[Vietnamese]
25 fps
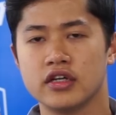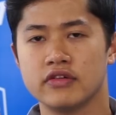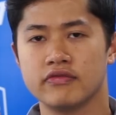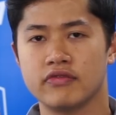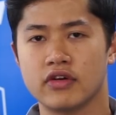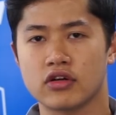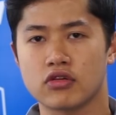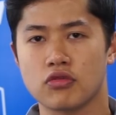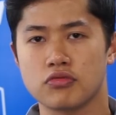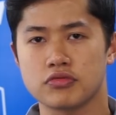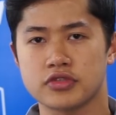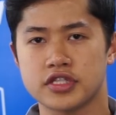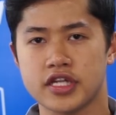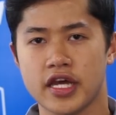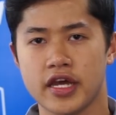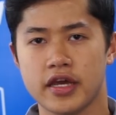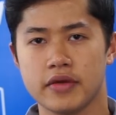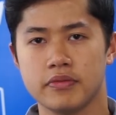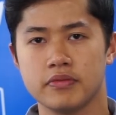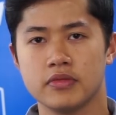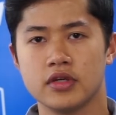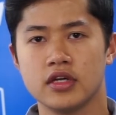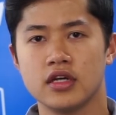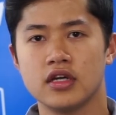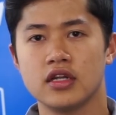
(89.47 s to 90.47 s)
và cùng xem
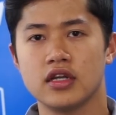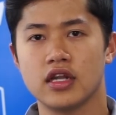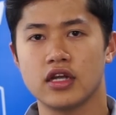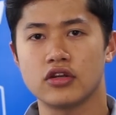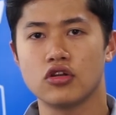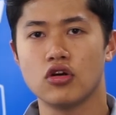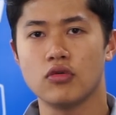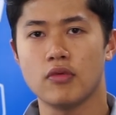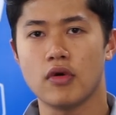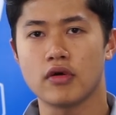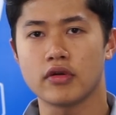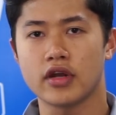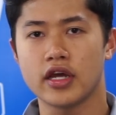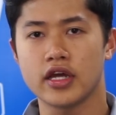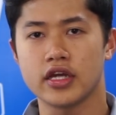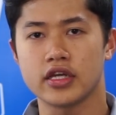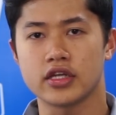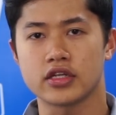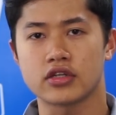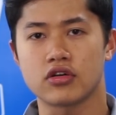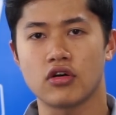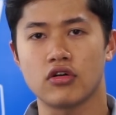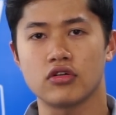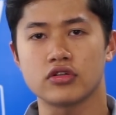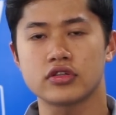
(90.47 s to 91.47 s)
là đội bóng
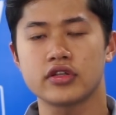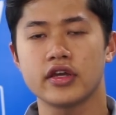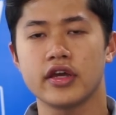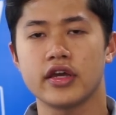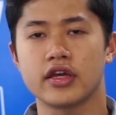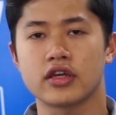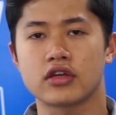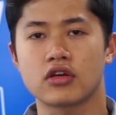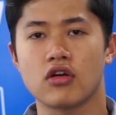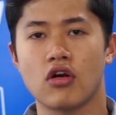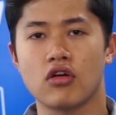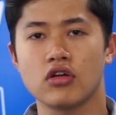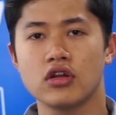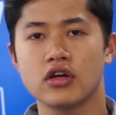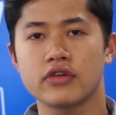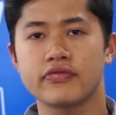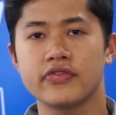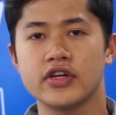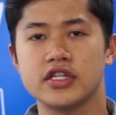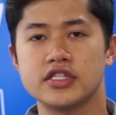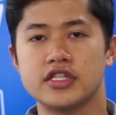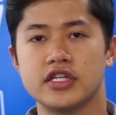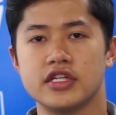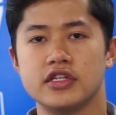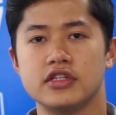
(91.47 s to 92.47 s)
này có thể có được
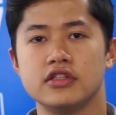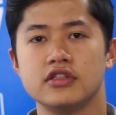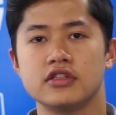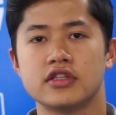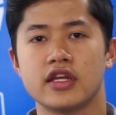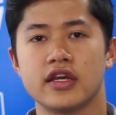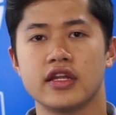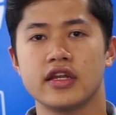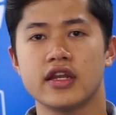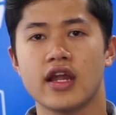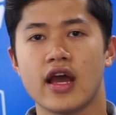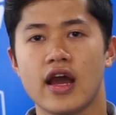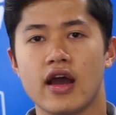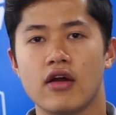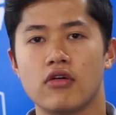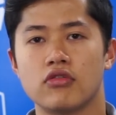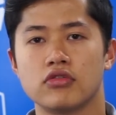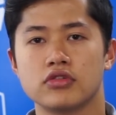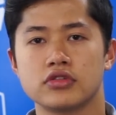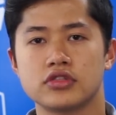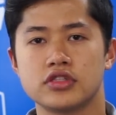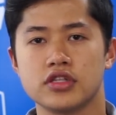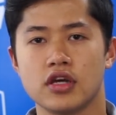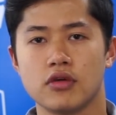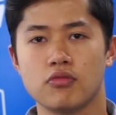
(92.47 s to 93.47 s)
vị trí như thế nào
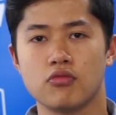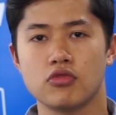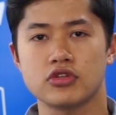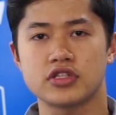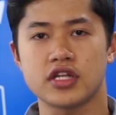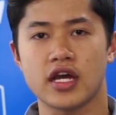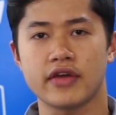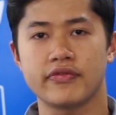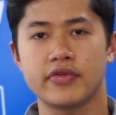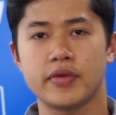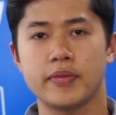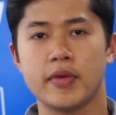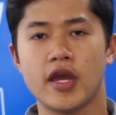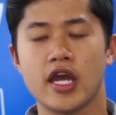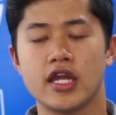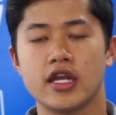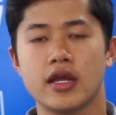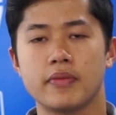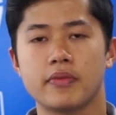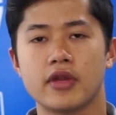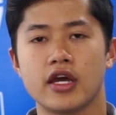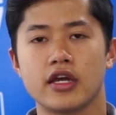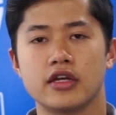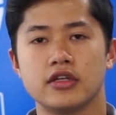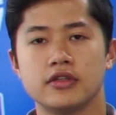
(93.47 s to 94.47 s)
trong mùa giải VBA
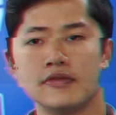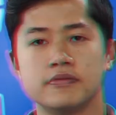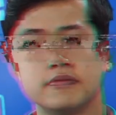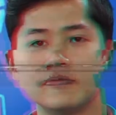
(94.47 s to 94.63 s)
năm nay.